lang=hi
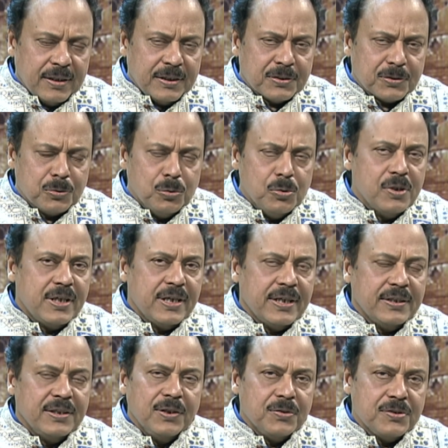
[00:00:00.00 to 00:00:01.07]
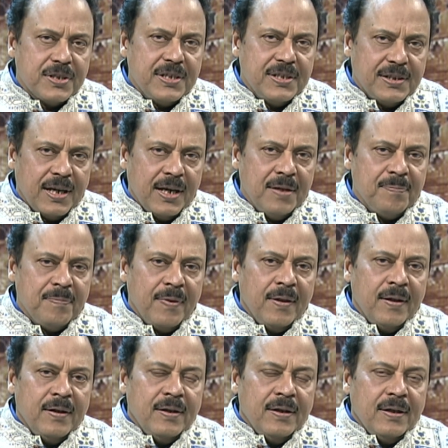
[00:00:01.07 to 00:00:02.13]
स्कूल के दिनों से ही था
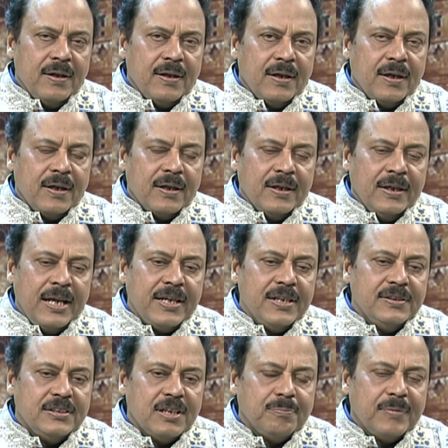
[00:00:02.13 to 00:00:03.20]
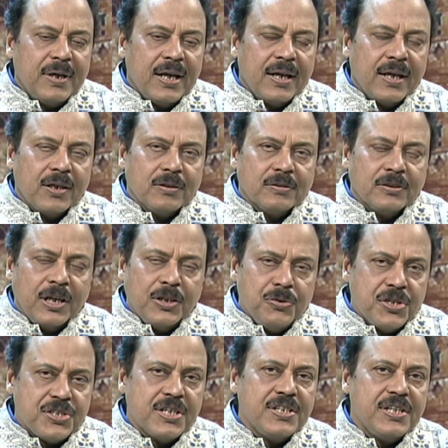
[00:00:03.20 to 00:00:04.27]
लेकिन जब मैं
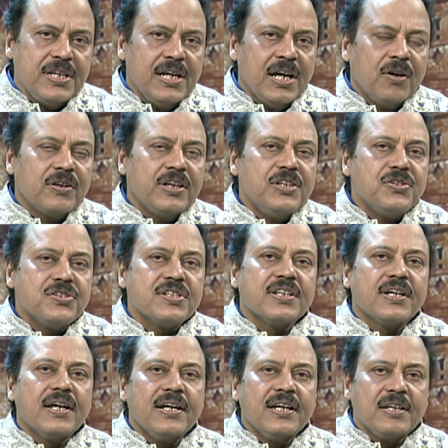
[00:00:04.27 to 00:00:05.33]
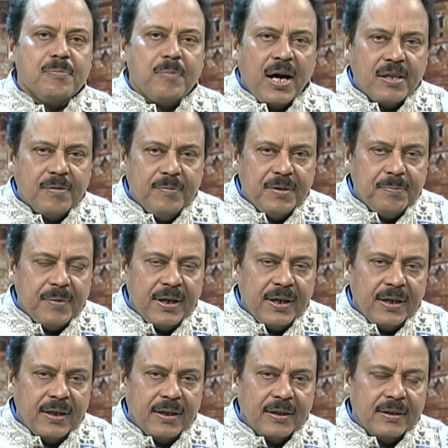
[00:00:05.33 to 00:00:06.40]
ग्रेजुएशन किया और ग्रेजुएशन करने के बाद में
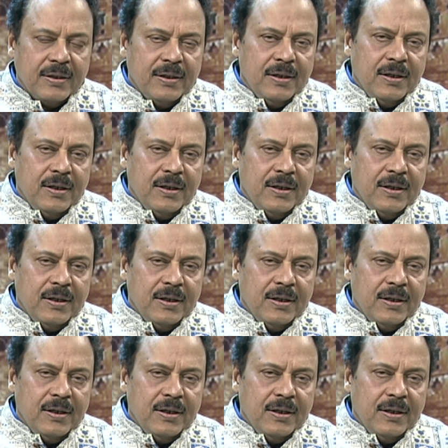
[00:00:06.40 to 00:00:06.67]
मैं